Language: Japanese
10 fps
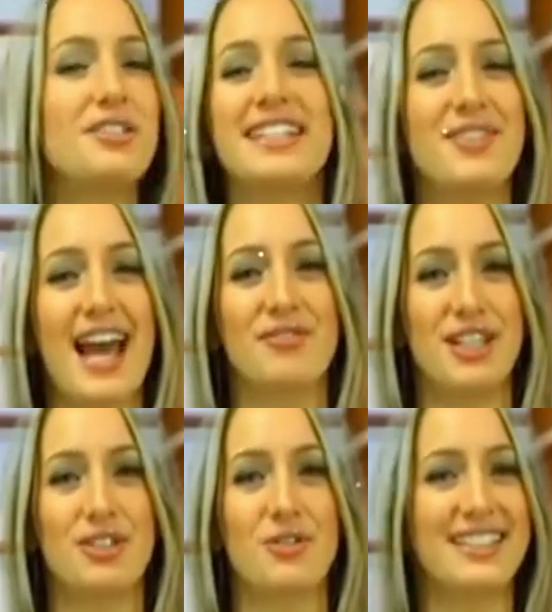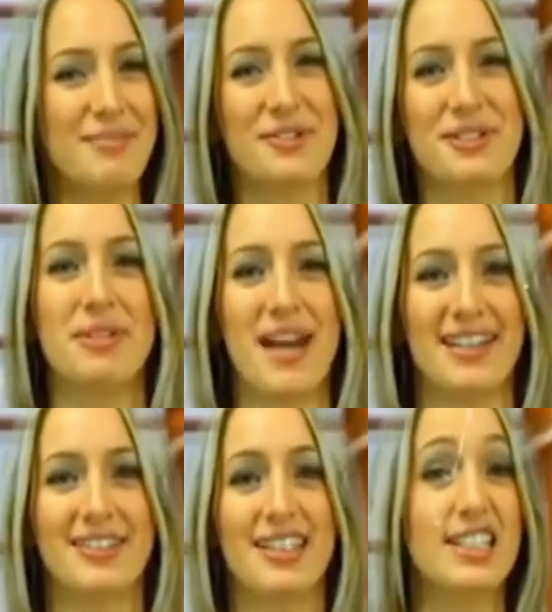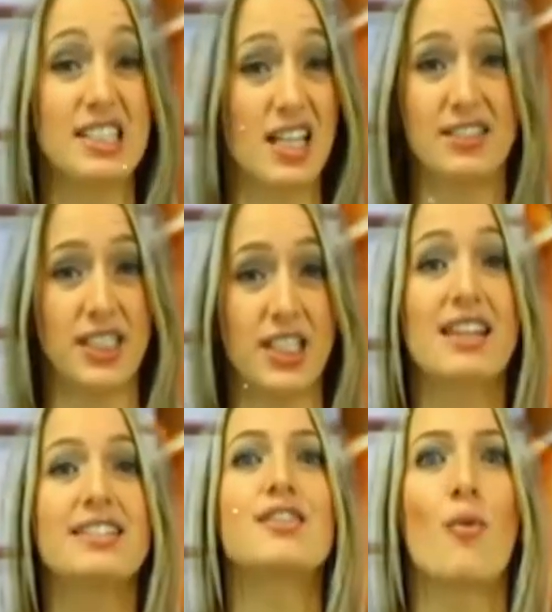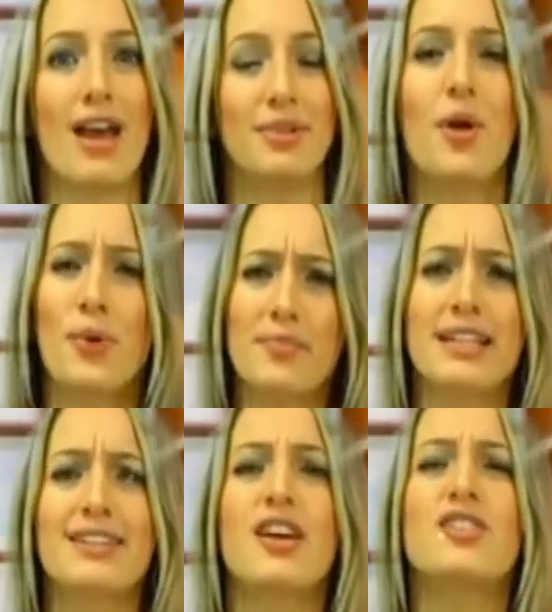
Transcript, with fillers: れた美しさが健在であることを見